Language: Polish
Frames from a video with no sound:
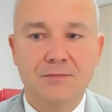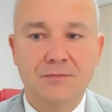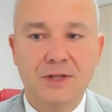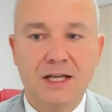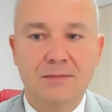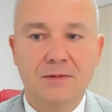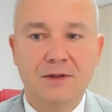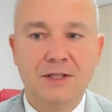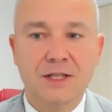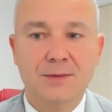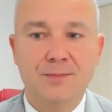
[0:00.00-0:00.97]
Tak jak
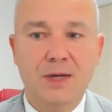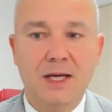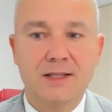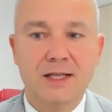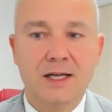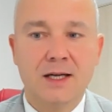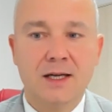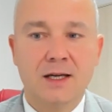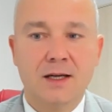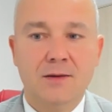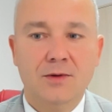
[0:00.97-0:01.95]
powiedziałem, praca
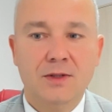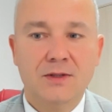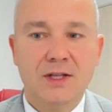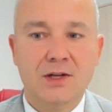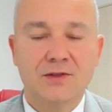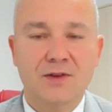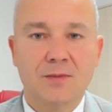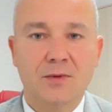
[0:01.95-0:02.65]
starostwa